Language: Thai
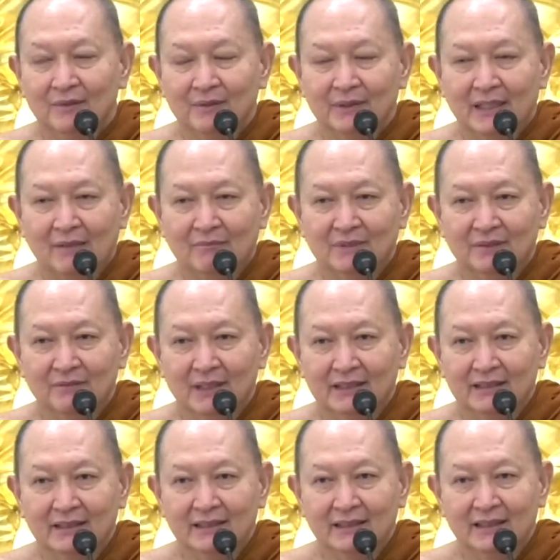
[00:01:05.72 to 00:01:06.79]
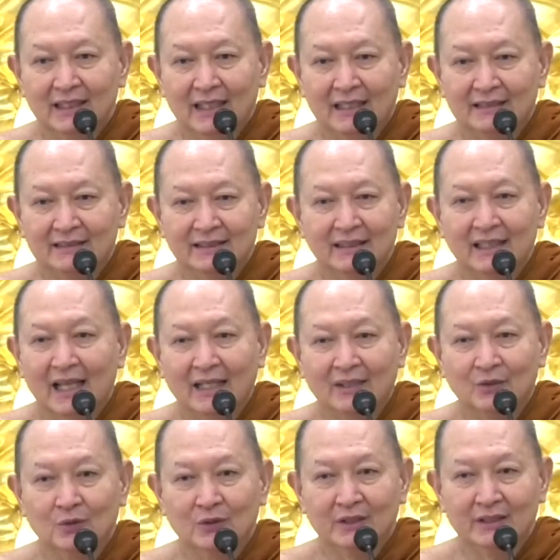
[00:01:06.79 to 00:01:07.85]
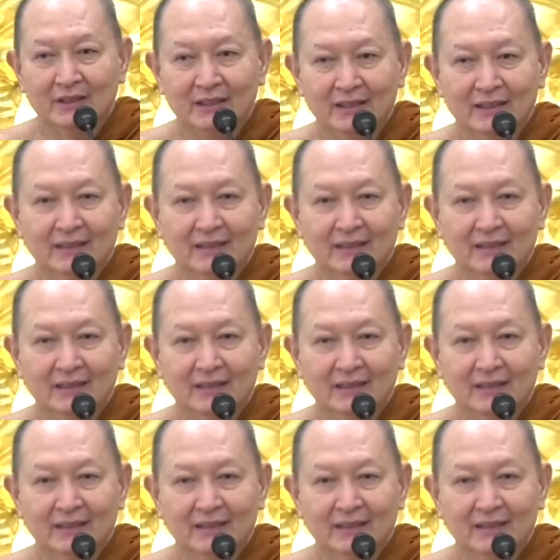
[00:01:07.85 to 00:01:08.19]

พอไปทำสมาธิที่ไรจิตไหล ทุกที